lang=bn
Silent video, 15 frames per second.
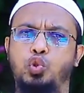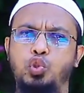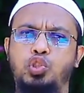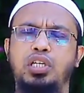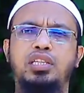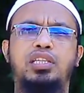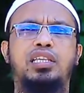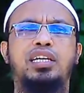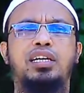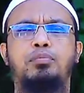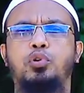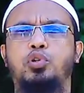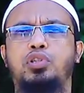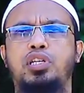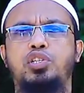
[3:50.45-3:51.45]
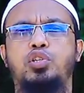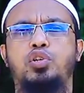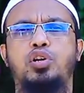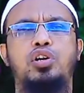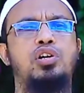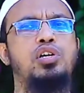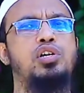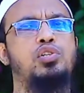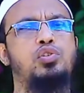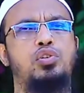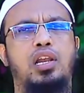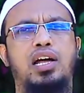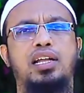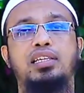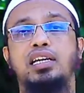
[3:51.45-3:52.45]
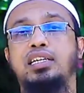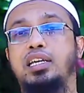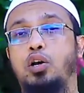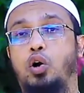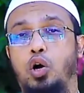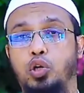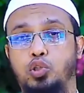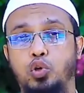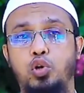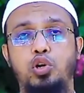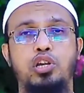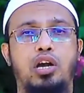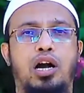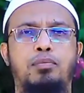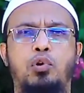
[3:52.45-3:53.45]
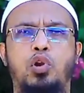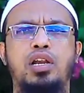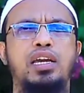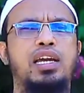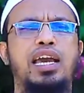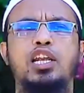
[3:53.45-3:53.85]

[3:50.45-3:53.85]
দুশ্চিন্তা থেকে মুক্তির জন্য সালাত এটি অতুলনীয় আমল